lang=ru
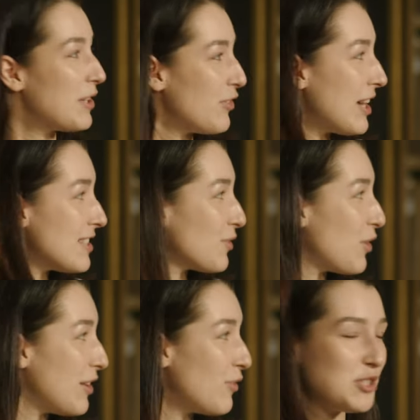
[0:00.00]
Первые
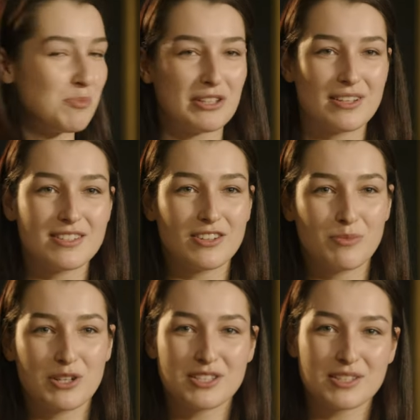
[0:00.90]
гастроли 8 лет назад
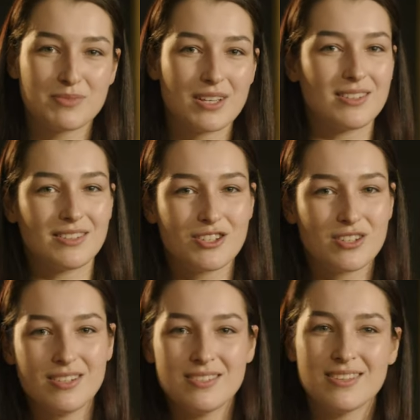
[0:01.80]
в Мариинском театре
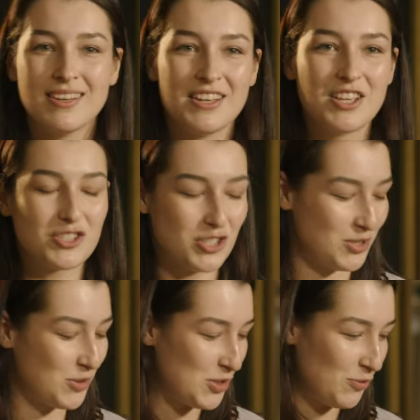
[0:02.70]
начались с
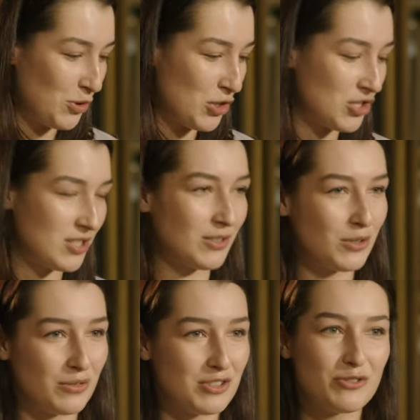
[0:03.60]
шестой симфонии
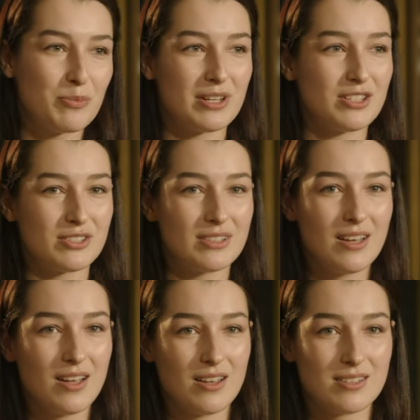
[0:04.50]
Шостаковича в Париже,
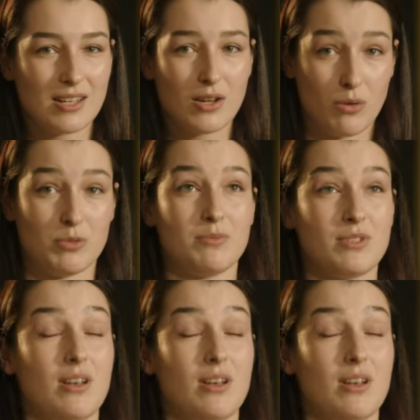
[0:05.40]
с огромным,